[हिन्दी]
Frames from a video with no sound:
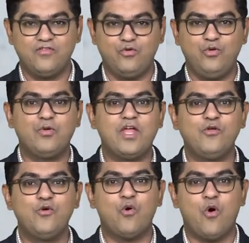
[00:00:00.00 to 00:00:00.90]
सो यू
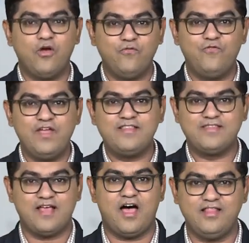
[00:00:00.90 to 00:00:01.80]
कैन गो ऑन विद
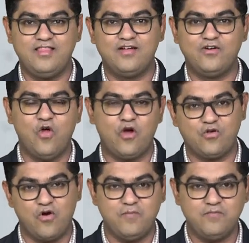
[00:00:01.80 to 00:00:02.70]
साद डॉट
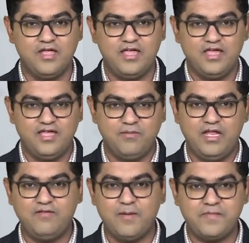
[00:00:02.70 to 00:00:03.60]
कॉम ये
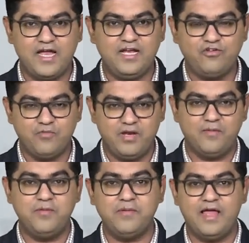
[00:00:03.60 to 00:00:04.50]
मेरी वेबसाइट है जो मैंने
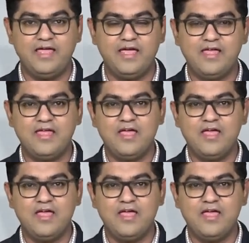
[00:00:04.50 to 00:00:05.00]
अभी बनाई है